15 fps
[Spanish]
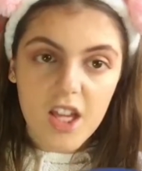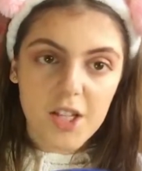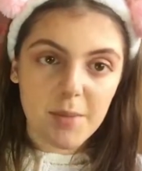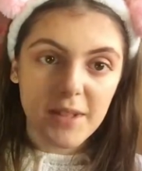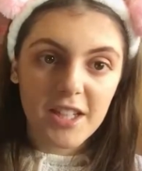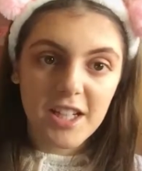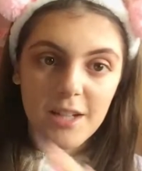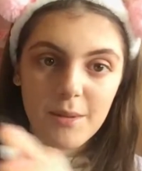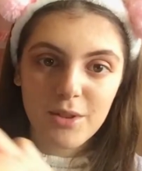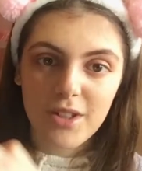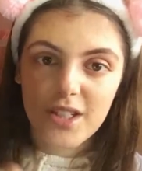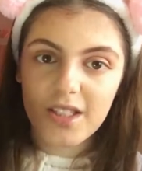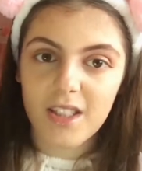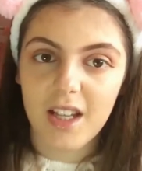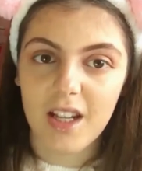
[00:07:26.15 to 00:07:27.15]
Fíjate que ahora me
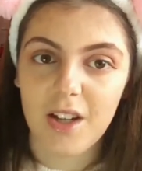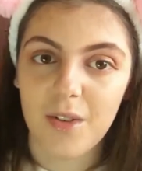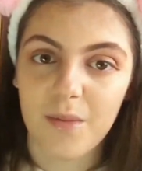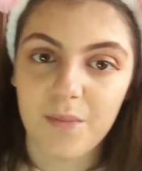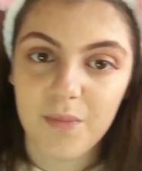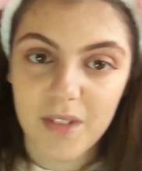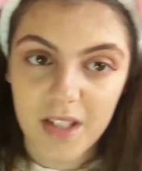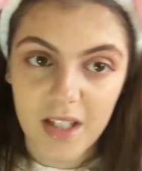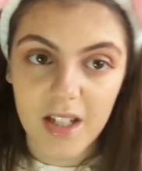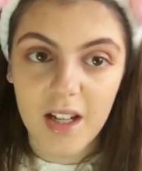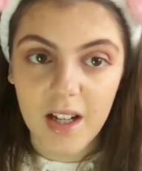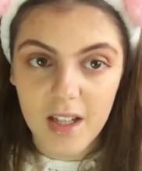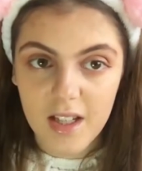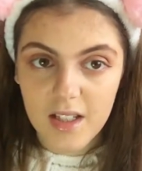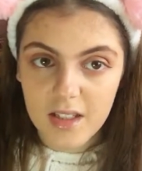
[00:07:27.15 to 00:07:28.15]
toca este lado. Bien,
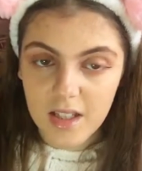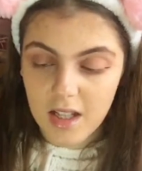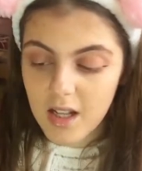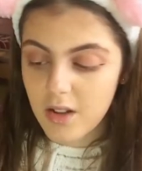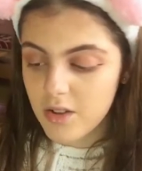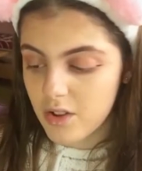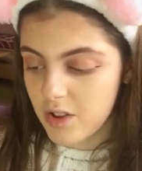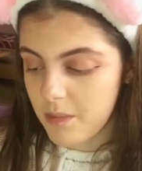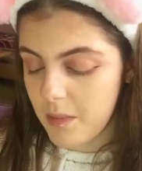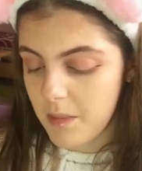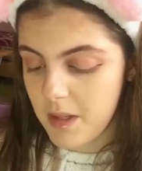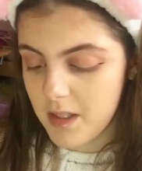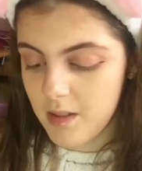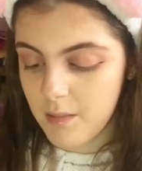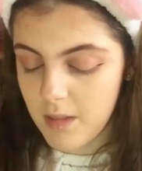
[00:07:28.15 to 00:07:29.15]
aquí este lado es donde me
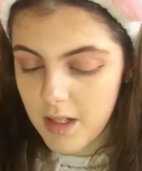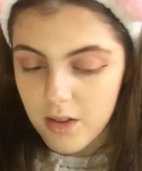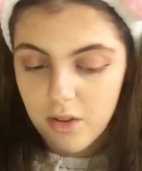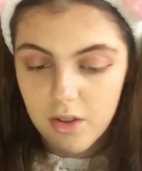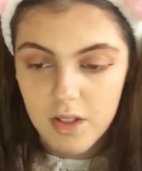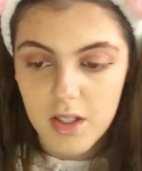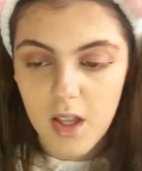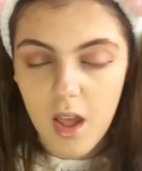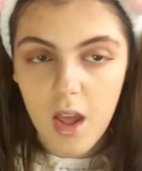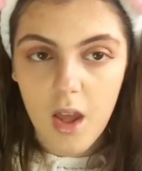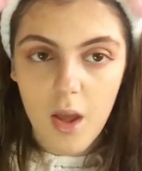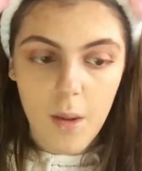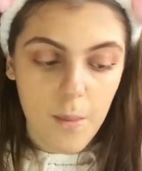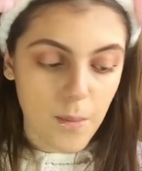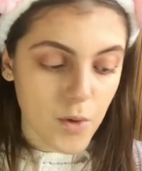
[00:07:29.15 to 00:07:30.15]
matan, ¿vale? Entonces,
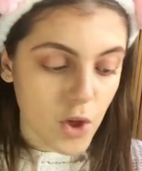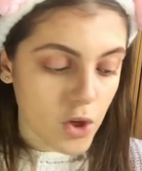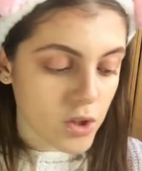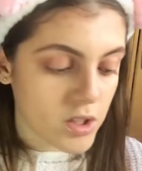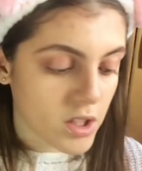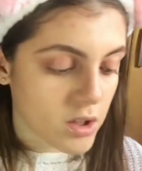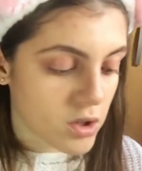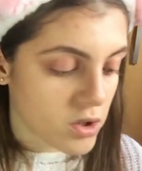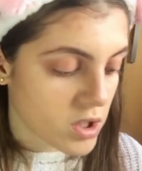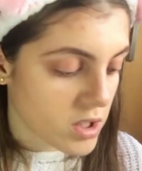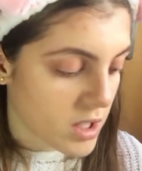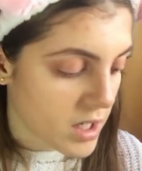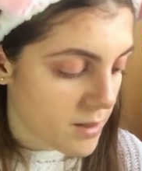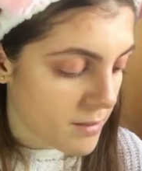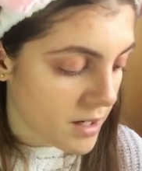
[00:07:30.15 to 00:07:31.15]
yo lo intento. Si
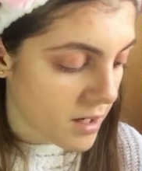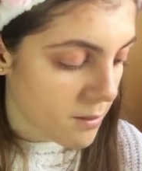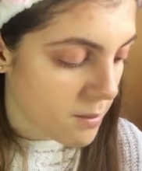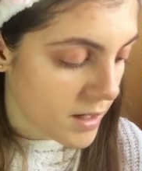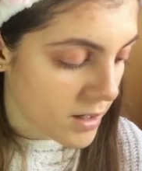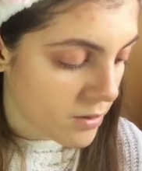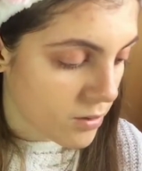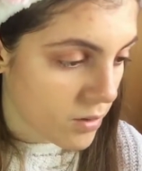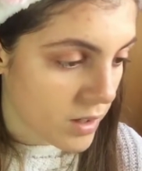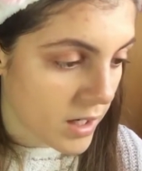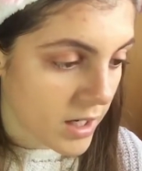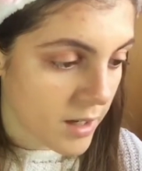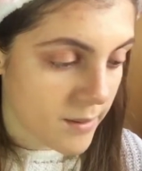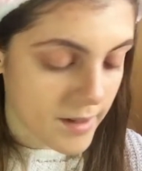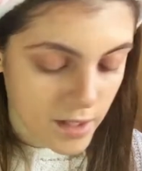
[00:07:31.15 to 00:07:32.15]
sale mal el plano en
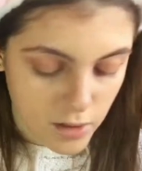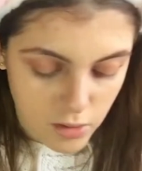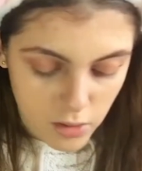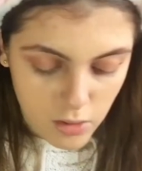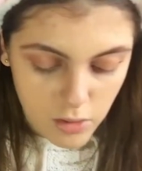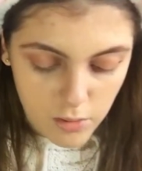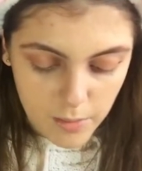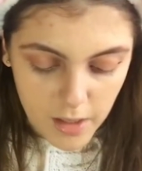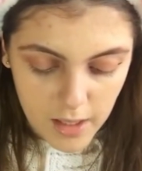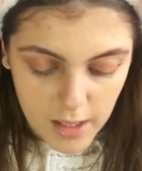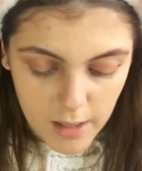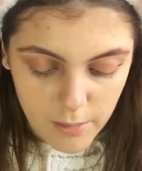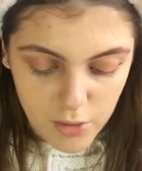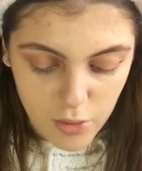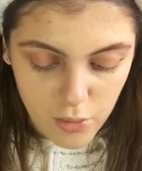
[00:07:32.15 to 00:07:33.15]
la cámara y todo,
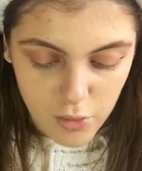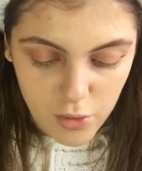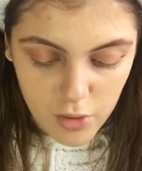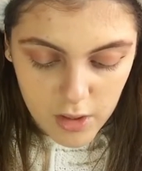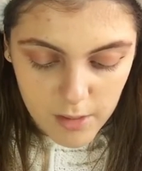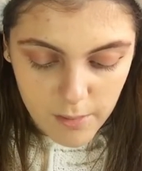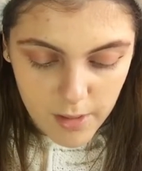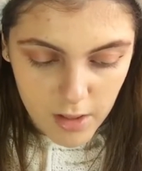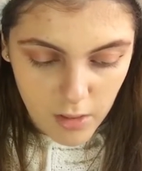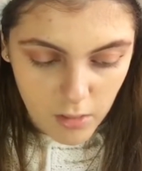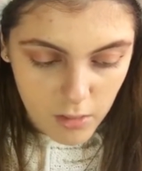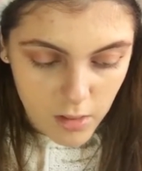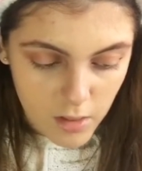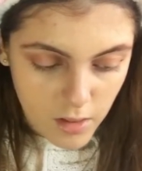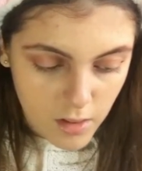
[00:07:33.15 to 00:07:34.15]
mira, I'm so sorry, pero
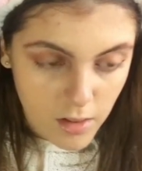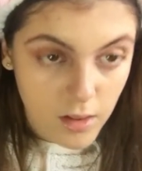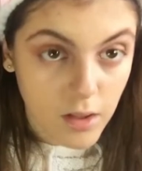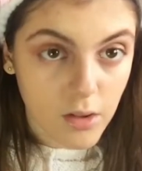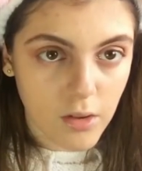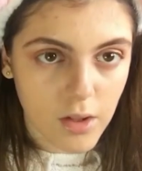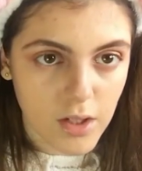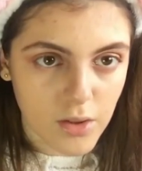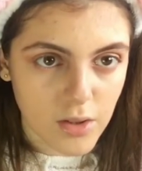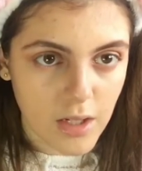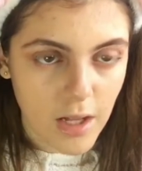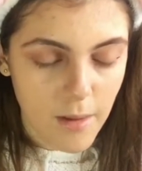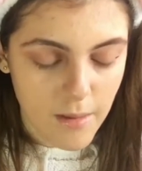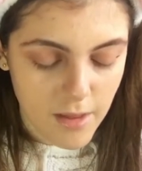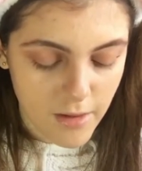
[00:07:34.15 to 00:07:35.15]
quiero que esto
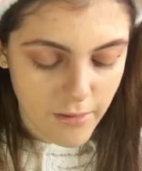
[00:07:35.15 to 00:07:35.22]
salga bien.